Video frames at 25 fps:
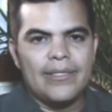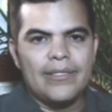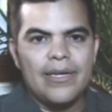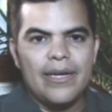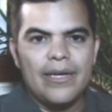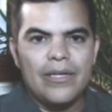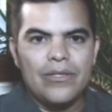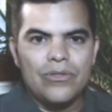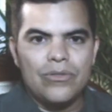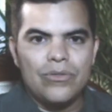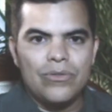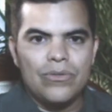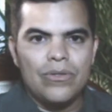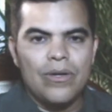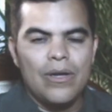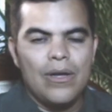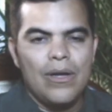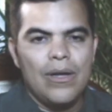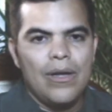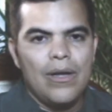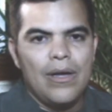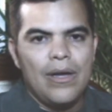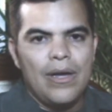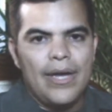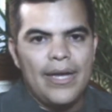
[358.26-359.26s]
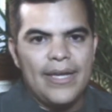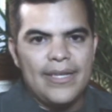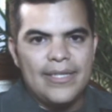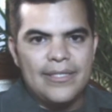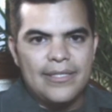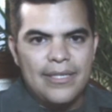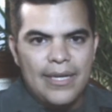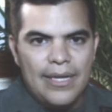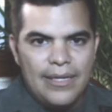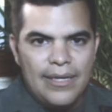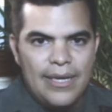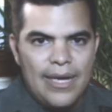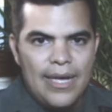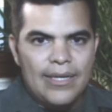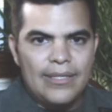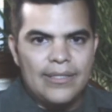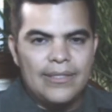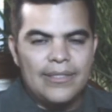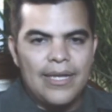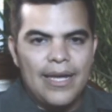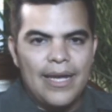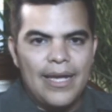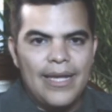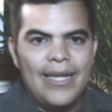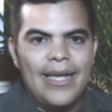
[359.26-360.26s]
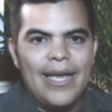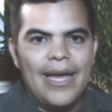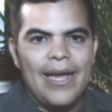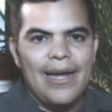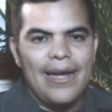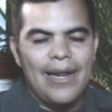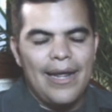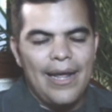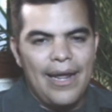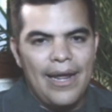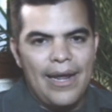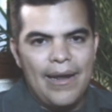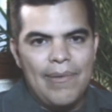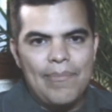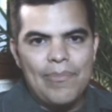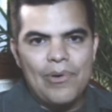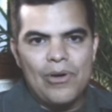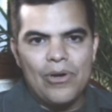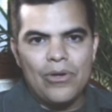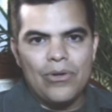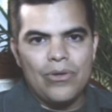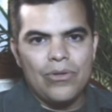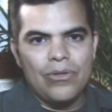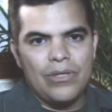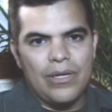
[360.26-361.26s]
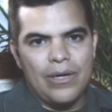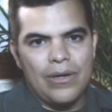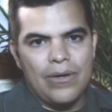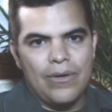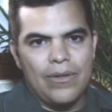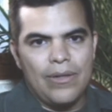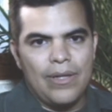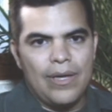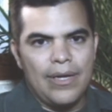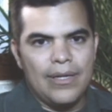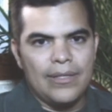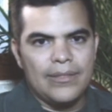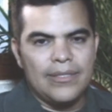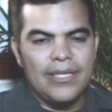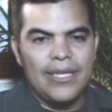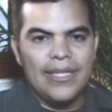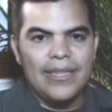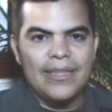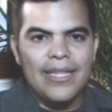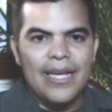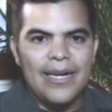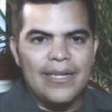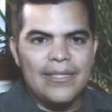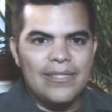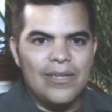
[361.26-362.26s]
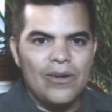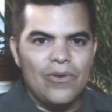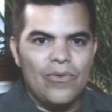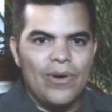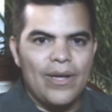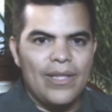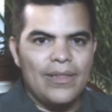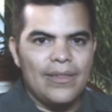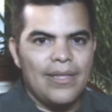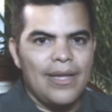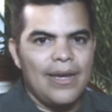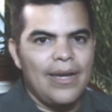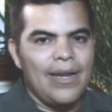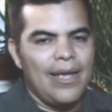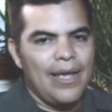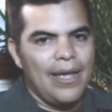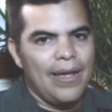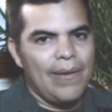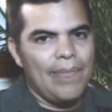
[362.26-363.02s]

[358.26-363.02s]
gracias a sus enseñanzas y al ejemplo que usted nos da, sin darse cuenta el